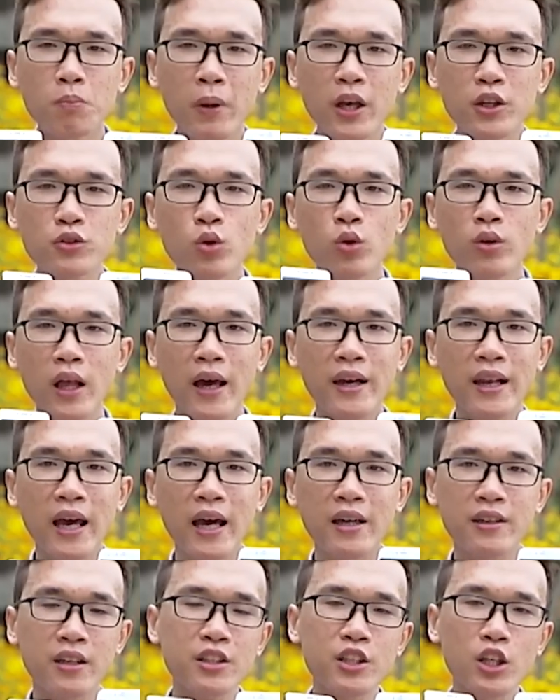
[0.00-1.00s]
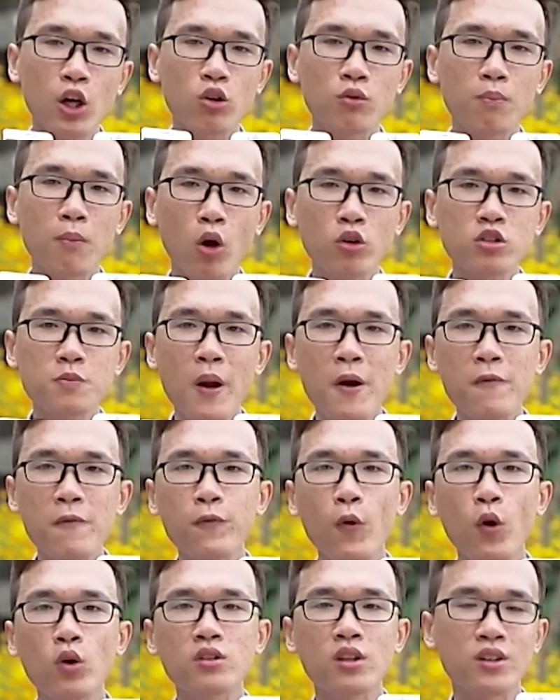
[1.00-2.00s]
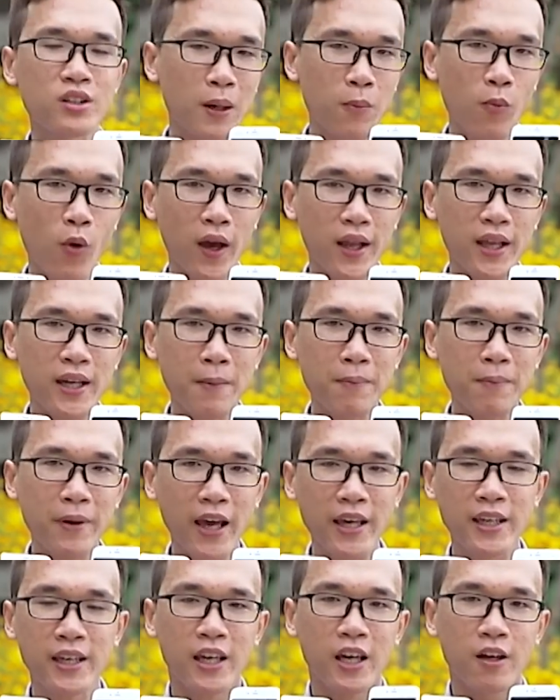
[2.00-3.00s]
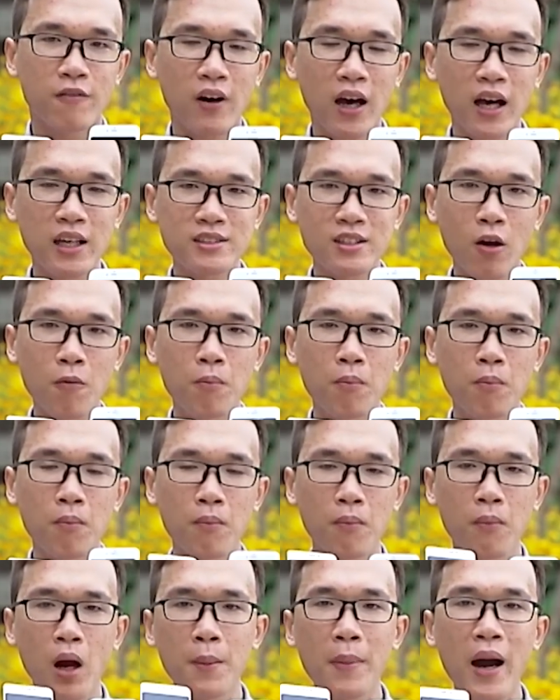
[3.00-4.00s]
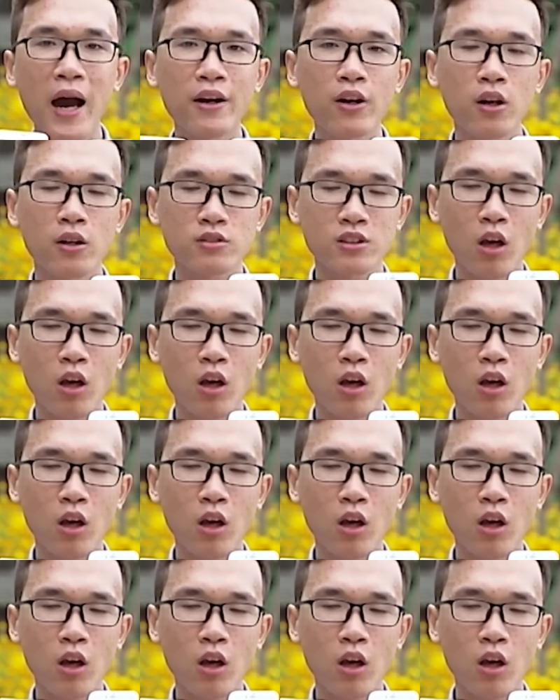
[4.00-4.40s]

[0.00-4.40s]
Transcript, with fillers: Meizu đã ra rất nhiều mẫu smartphone từ năm ngoái đến năm nay và dòng M3,